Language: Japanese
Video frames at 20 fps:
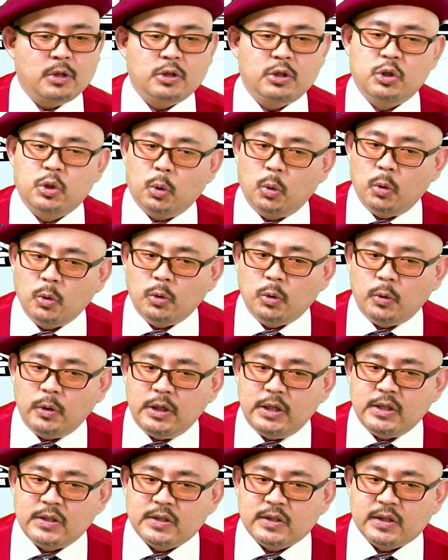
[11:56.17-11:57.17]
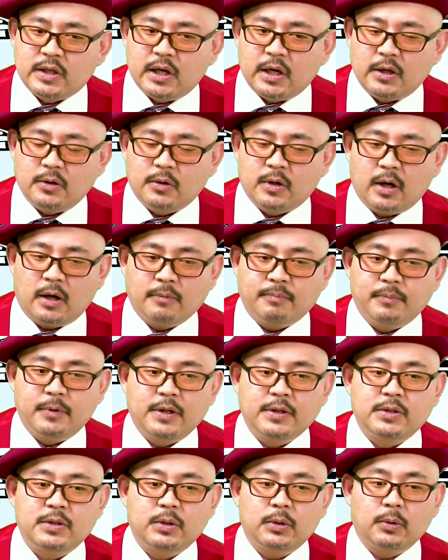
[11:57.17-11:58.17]
ちょうどいいスケール感
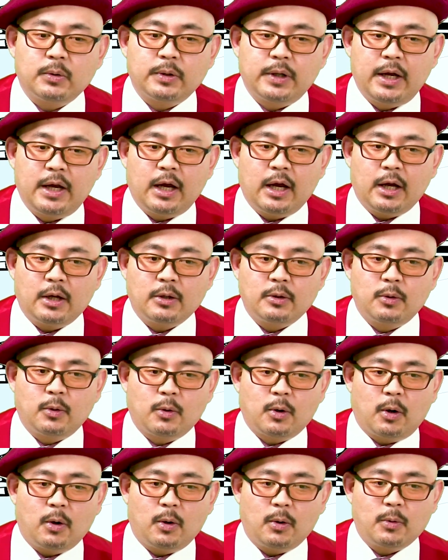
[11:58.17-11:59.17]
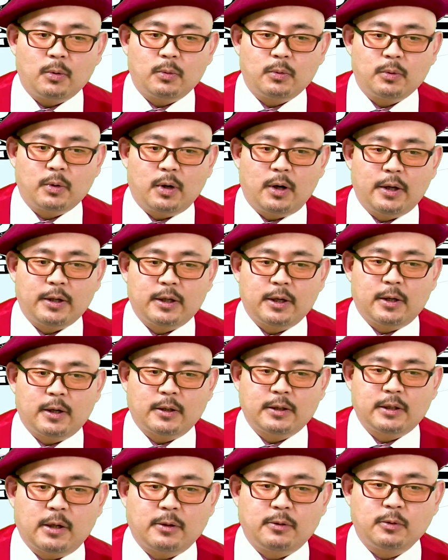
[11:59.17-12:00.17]
ですよね。なんか背景描
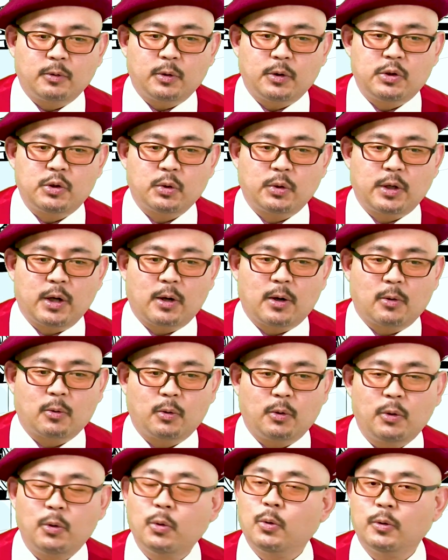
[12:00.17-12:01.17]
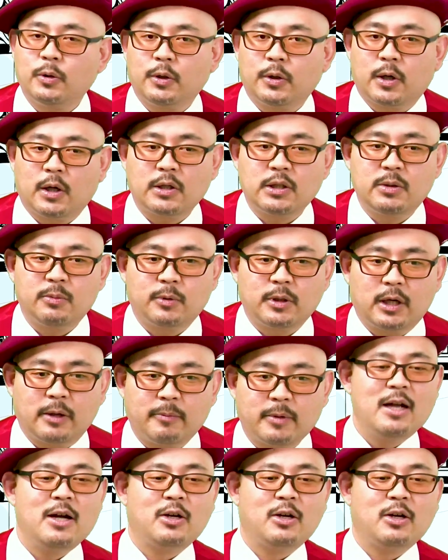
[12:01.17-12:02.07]
君と一緒になんかこう喜んでる感じにもなります。